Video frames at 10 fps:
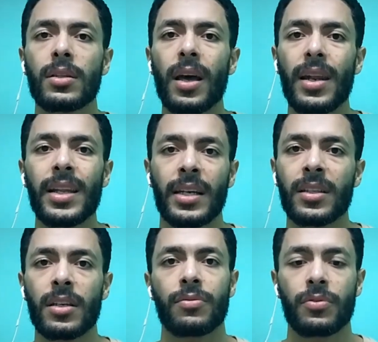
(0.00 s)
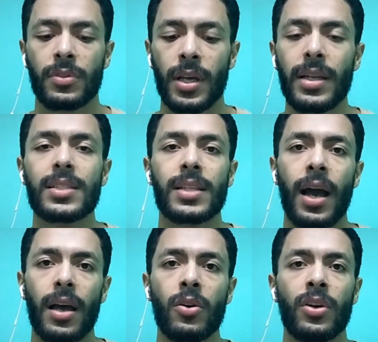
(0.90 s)
ده اللي يحترف ده اللي
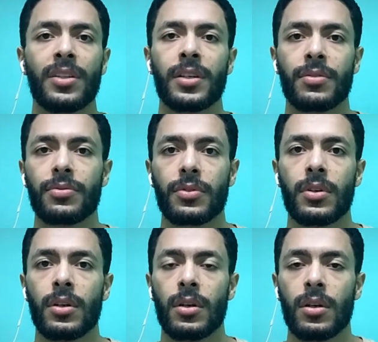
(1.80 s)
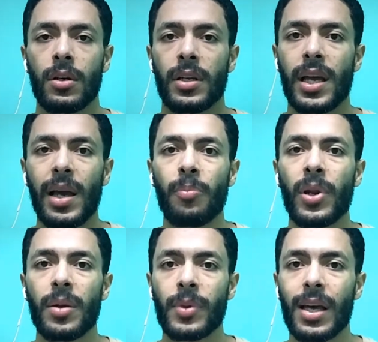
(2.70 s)
يستحق انه يحترف لاعب
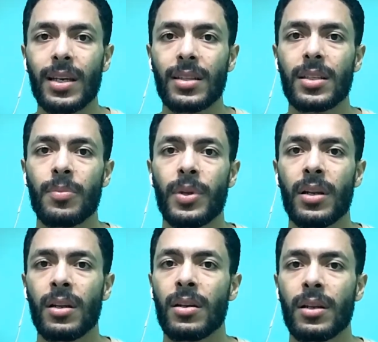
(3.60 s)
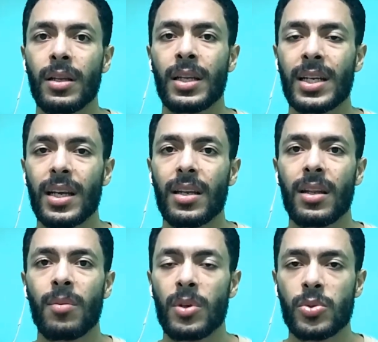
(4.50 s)
بالامكانيات دي بالرجل
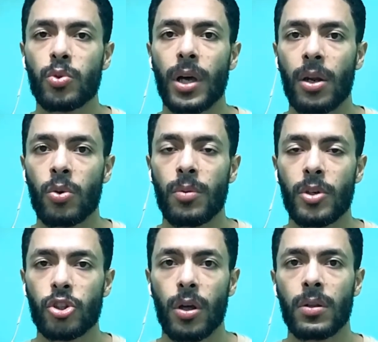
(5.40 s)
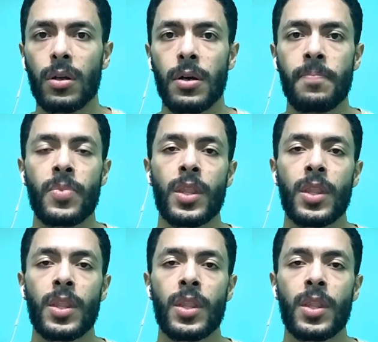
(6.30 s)
المظبوط على الجون ما شاء الله